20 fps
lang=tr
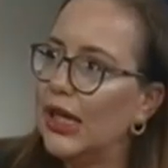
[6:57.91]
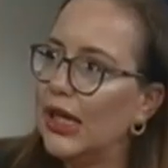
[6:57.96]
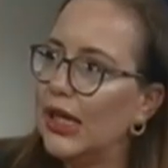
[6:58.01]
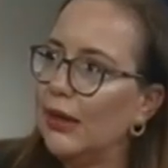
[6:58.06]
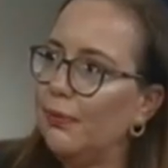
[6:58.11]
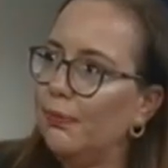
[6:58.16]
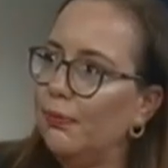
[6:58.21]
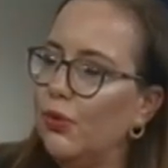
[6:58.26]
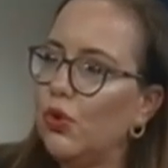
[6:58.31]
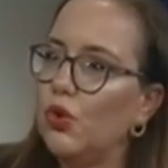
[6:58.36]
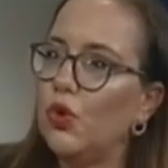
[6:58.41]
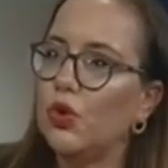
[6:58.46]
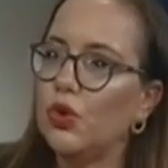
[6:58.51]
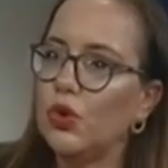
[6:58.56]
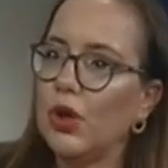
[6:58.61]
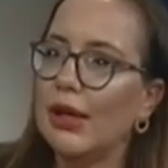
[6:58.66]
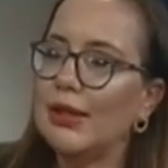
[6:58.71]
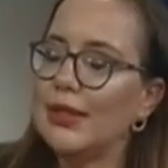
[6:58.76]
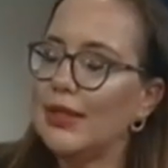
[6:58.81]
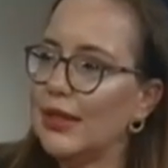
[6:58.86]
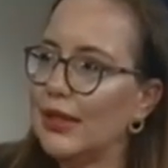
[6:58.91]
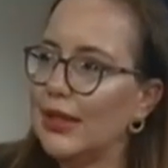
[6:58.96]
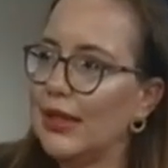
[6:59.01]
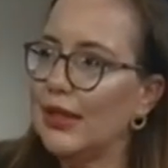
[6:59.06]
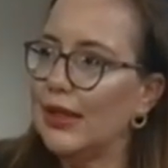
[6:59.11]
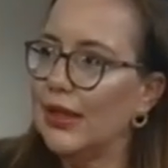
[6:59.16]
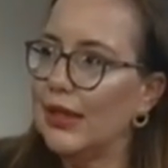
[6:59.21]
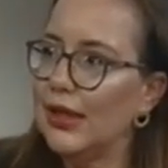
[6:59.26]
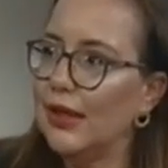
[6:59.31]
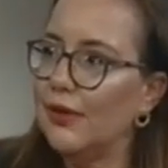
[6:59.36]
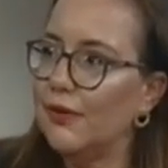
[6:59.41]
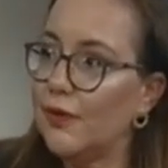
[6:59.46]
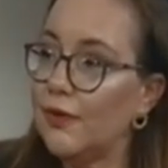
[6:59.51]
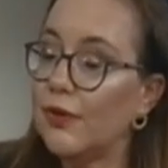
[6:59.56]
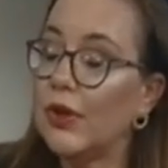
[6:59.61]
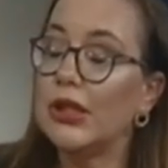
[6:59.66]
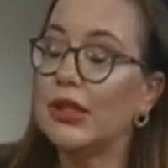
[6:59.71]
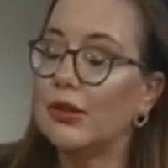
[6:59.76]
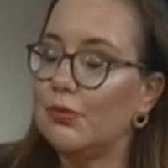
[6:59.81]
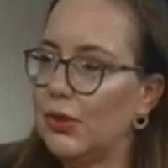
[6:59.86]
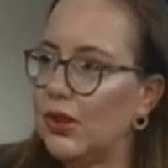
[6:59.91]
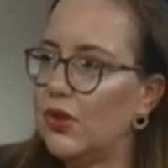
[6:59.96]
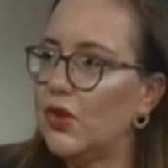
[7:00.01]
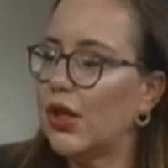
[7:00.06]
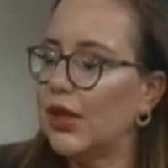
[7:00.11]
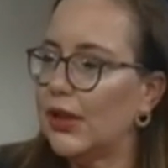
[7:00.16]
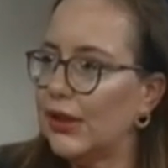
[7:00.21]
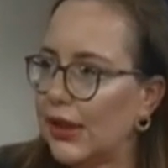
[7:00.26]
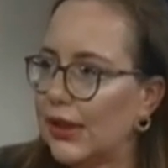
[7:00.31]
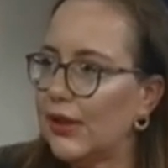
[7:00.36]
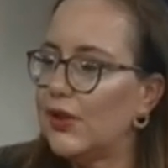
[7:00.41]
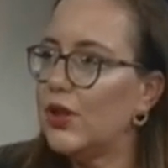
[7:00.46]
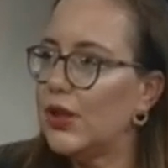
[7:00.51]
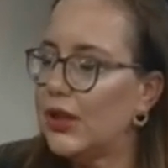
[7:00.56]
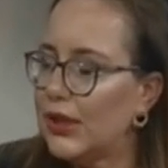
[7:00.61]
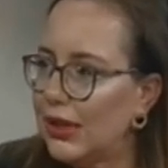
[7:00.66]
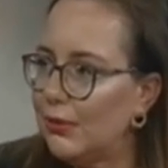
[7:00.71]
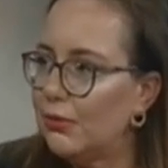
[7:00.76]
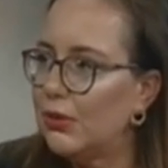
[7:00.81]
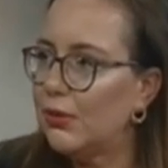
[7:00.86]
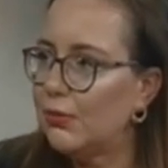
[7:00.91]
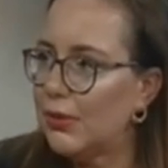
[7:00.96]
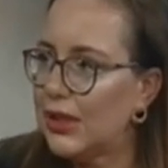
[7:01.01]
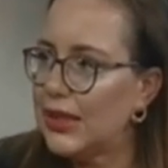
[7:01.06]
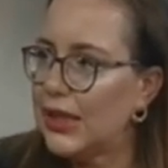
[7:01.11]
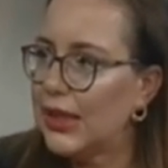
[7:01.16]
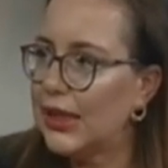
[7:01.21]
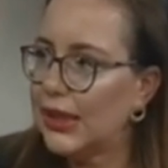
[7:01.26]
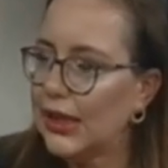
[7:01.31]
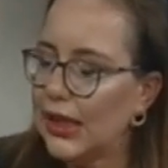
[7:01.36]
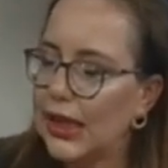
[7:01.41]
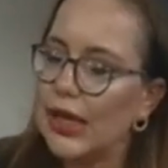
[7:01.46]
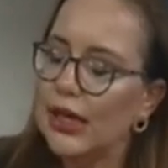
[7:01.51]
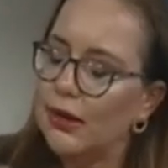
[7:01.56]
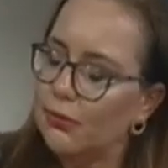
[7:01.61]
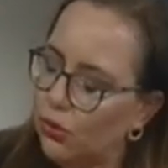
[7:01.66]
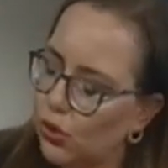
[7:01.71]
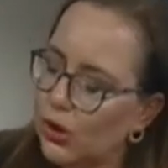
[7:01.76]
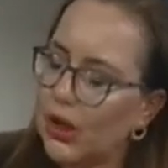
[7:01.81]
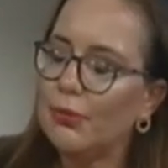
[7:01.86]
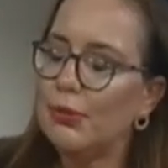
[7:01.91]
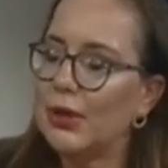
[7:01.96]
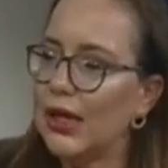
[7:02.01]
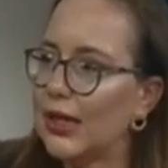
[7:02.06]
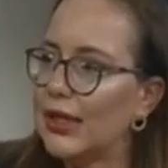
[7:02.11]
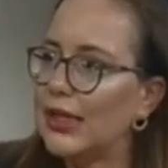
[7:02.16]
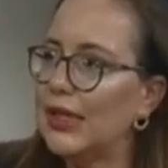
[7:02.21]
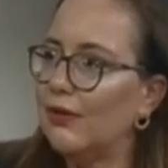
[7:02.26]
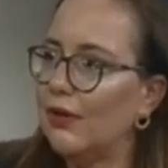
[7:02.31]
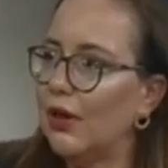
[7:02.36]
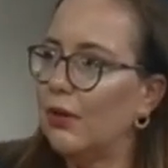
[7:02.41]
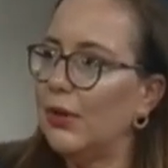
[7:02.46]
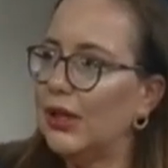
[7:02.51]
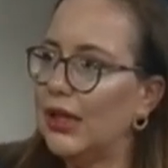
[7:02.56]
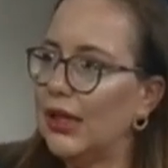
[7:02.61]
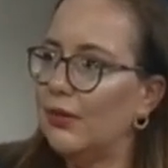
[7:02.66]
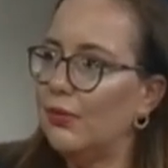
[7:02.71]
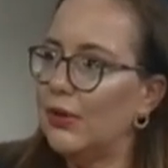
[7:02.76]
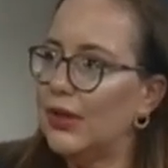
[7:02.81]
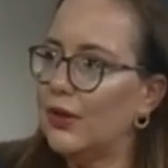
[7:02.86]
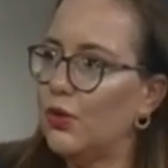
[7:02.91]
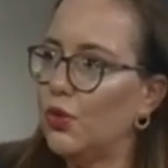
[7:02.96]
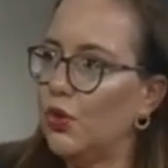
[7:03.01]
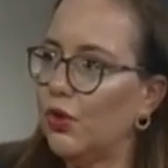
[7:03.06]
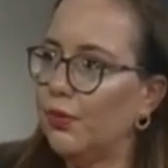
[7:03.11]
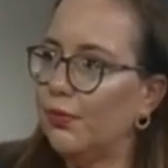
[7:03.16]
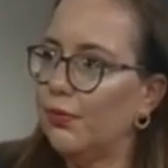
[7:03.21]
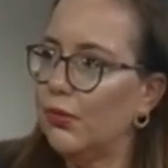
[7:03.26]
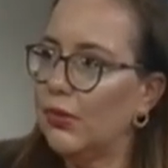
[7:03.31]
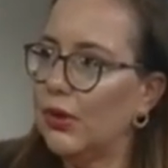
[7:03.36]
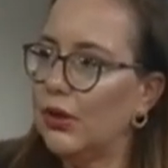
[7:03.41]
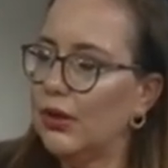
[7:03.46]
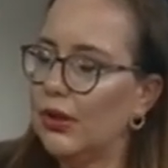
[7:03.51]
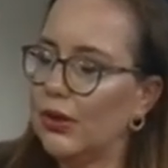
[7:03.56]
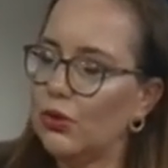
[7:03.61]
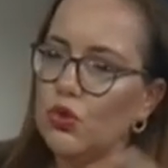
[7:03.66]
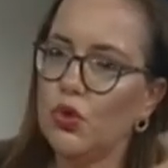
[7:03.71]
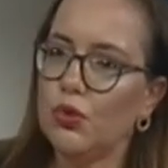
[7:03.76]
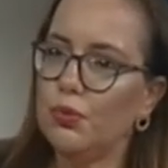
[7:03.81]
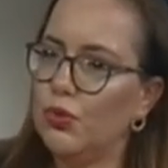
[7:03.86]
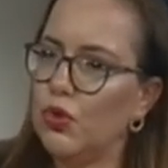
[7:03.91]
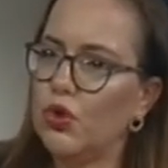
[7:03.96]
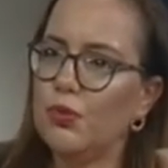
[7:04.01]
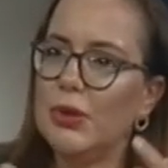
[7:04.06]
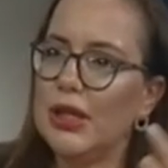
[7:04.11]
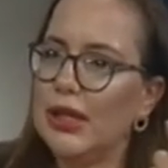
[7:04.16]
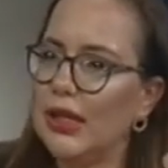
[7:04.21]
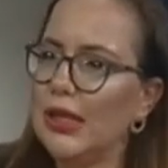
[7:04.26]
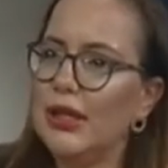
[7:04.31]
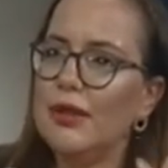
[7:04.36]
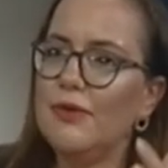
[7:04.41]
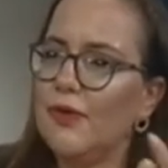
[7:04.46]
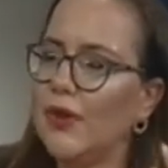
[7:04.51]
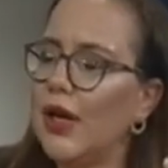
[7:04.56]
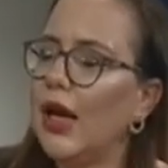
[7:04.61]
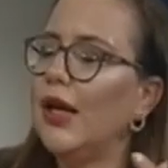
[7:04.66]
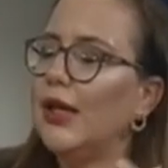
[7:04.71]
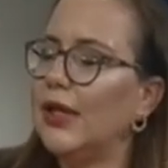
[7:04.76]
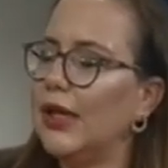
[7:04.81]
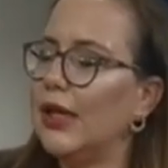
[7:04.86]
E, bu konu aslında e, hafife alınmayacak kadar ciddi bir meselede. Buradan biraz devam edelim istiyorum. Çok büyük bir infial ee, de